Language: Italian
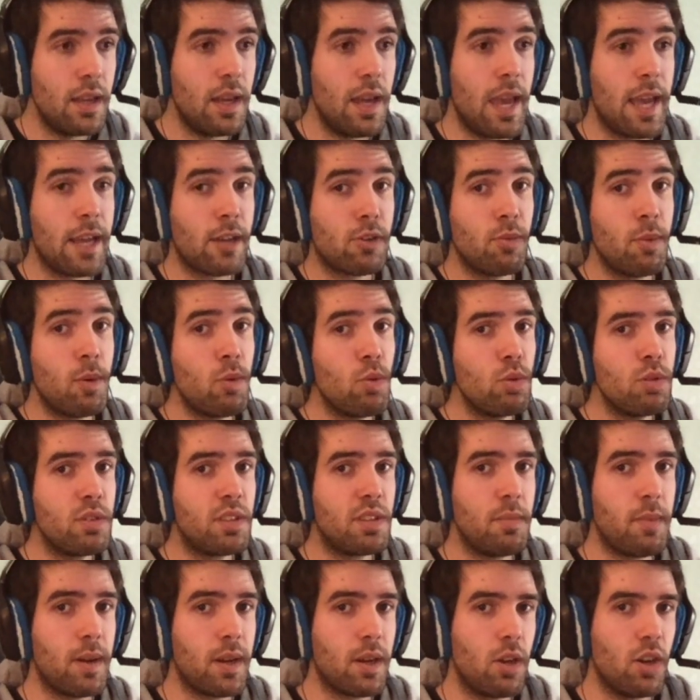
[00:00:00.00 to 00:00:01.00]
e come
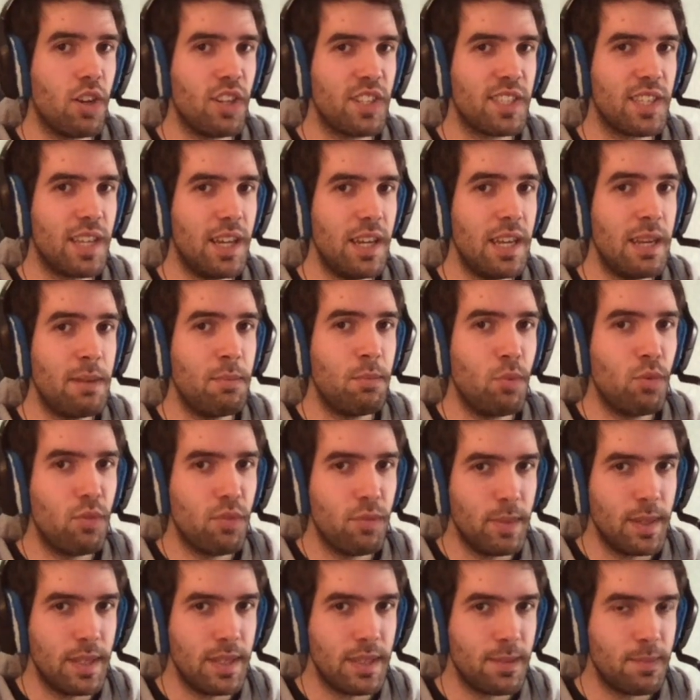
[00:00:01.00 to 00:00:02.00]
ultima cosa il
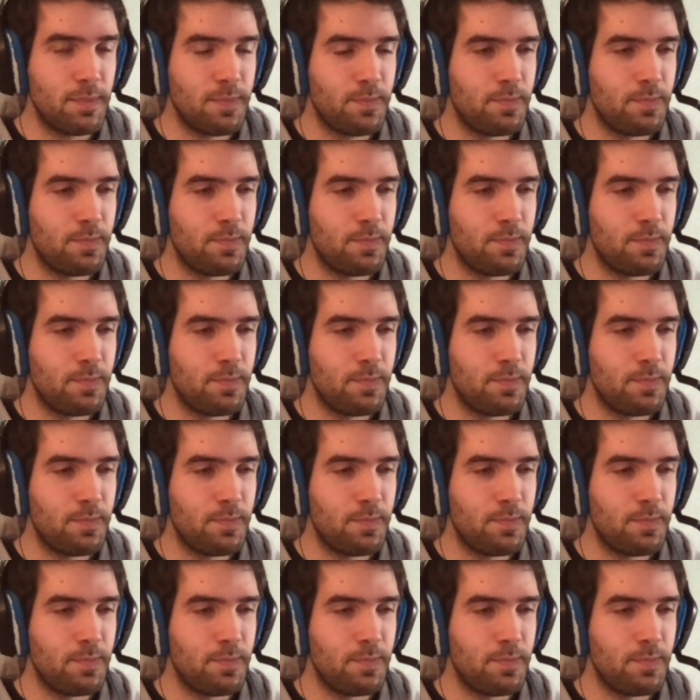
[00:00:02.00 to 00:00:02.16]
movement.